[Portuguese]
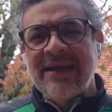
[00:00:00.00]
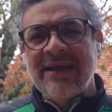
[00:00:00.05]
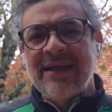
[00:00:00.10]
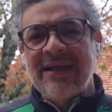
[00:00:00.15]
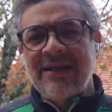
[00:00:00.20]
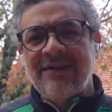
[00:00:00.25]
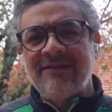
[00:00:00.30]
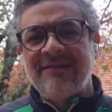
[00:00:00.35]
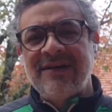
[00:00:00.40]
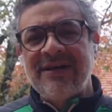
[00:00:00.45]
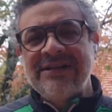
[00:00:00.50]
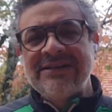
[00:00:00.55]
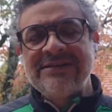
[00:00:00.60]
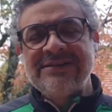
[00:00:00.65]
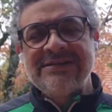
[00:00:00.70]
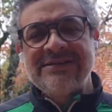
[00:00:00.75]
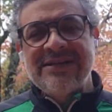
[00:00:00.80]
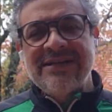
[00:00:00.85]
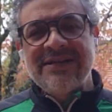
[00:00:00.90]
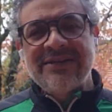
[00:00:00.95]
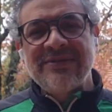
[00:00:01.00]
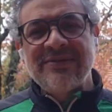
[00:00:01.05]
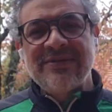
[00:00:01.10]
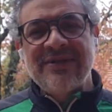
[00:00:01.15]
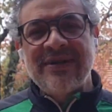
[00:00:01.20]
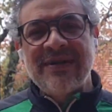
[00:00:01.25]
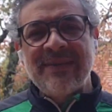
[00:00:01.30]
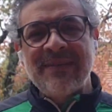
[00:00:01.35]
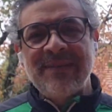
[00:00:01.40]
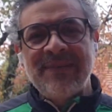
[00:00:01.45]
ela vai dizendo
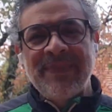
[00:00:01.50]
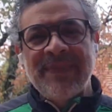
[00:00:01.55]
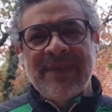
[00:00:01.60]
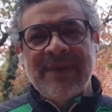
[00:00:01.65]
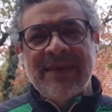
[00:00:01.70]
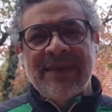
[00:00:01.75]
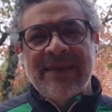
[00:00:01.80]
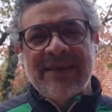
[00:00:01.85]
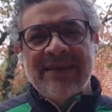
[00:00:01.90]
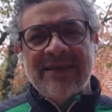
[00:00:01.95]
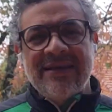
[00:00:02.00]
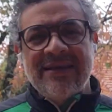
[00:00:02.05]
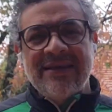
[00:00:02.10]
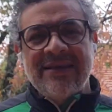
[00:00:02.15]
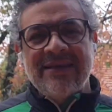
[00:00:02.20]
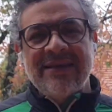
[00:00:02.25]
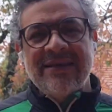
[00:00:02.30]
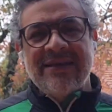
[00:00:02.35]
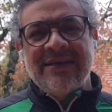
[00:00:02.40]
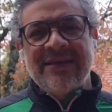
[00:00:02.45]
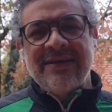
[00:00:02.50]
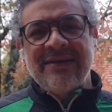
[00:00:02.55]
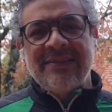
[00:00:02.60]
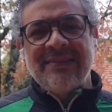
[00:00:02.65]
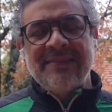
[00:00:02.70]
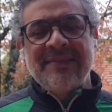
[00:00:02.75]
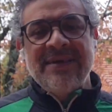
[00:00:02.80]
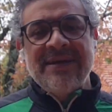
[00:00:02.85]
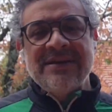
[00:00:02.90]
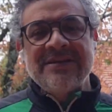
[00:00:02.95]
né, que
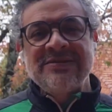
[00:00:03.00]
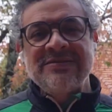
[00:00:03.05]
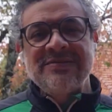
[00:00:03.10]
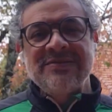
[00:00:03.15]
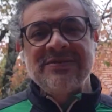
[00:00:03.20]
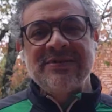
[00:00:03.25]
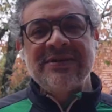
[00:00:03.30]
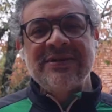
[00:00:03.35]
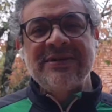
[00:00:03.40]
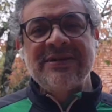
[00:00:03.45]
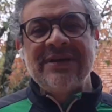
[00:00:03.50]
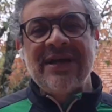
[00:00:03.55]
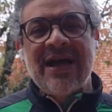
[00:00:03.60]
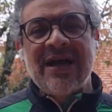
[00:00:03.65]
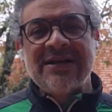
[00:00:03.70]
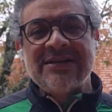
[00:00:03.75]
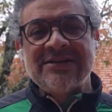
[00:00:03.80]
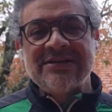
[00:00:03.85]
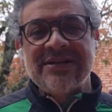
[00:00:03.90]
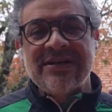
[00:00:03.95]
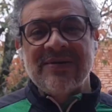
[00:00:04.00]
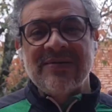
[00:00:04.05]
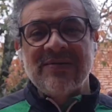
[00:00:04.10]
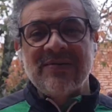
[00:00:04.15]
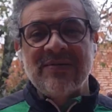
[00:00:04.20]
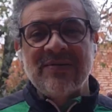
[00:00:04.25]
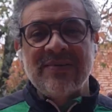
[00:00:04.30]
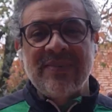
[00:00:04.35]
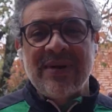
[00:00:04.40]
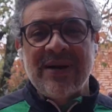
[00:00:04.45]
mesmo que haja
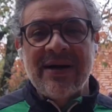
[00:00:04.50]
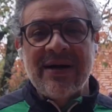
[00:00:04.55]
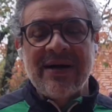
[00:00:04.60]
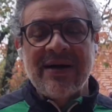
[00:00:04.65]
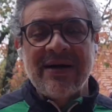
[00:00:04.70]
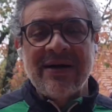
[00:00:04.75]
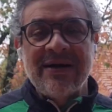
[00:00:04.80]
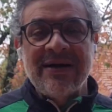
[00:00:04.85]
uma,